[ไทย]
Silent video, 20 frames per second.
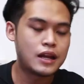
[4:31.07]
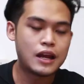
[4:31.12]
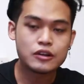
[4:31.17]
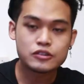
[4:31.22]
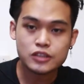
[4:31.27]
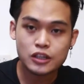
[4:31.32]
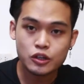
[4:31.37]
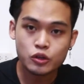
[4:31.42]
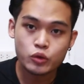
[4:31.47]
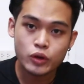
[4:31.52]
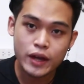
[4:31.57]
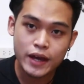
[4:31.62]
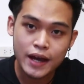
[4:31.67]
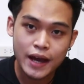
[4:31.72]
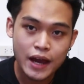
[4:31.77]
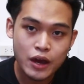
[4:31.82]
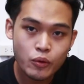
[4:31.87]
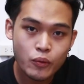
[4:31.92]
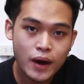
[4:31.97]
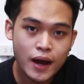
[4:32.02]
แล้วจะรู้ได้
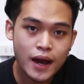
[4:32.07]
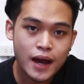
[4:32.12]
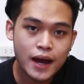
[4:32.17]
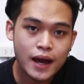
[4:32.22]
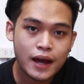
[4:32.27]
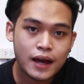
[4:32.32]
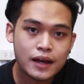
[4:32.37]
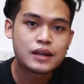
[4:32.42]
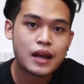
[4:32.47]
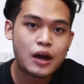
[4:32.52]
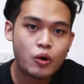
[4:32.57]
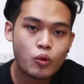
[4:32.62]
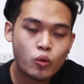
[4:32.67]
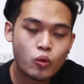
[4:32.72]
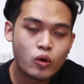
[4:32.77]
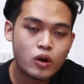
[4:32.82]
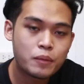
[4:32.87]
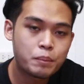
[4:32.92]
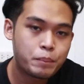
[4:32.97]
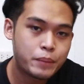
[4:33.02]
ยังไงว่าเรา
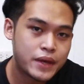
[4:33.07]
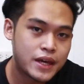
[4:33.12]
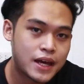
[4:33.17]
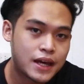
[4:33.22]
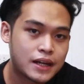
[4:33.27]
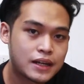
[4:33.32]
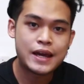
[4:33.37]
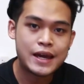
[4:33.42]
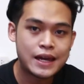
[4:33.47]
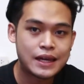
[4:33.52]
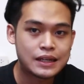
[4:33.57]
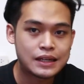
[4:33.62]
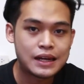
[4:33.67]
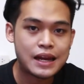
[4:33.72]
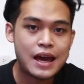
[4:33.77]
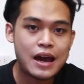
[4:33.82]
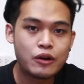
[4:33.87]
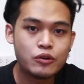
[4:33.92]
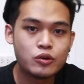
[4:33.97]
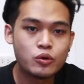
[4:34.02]
ควรเปลี่ยนเห็ด
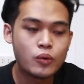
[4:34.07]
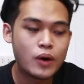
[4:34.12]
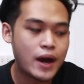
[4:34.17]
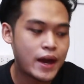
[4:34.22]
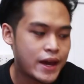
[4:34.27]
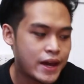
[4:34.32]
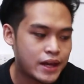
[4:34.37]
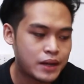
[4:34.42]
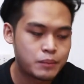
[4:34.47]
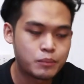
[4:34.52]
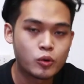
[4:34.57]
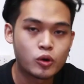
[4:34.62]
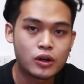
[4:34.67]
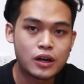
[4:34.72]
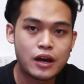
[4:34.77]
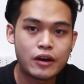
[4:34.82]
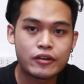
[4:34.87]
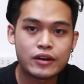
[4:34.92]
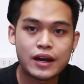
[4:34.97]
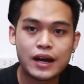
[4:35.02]
แล้วหรือว่าเห็ดหมด
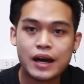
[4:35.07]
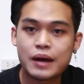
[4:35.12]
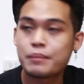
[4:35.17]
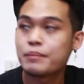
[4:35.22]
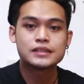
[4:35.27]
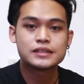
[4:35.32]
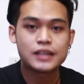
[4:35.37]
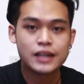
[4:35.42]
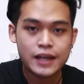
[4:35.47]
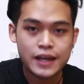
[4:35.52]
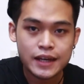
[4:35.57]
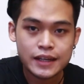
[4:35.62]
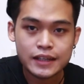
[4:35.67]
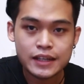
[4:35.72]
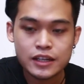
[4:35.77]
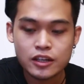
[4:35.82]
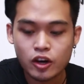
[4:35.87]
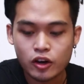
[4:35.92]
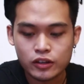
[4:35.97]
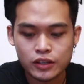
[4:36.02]
แล้วนะครับเชื้อเห็ด
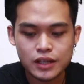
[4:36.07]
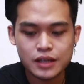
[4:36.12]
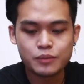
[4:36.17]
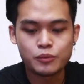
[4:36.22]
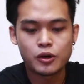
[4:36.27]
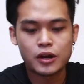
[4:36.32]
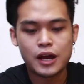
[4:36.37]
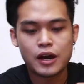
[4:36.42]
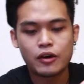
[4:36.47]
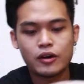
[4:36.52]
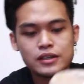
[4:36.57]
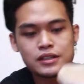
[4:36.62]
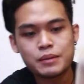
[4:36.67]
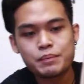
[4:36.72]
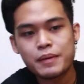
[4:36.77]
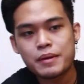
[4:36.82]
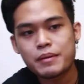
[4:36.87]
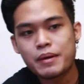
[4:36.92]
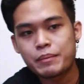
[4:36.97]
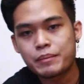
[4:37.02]
ที่หนอนกินหมดแล้วก็จะ
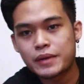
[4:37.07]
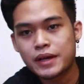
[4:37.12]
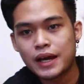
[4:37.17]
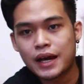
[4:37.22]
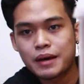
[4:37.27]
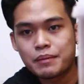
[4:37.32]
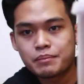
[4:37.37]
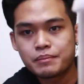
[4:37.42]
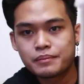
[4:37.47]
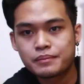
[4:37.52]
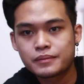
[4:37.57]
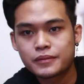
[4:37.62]
เป็นแบบนี้ครับ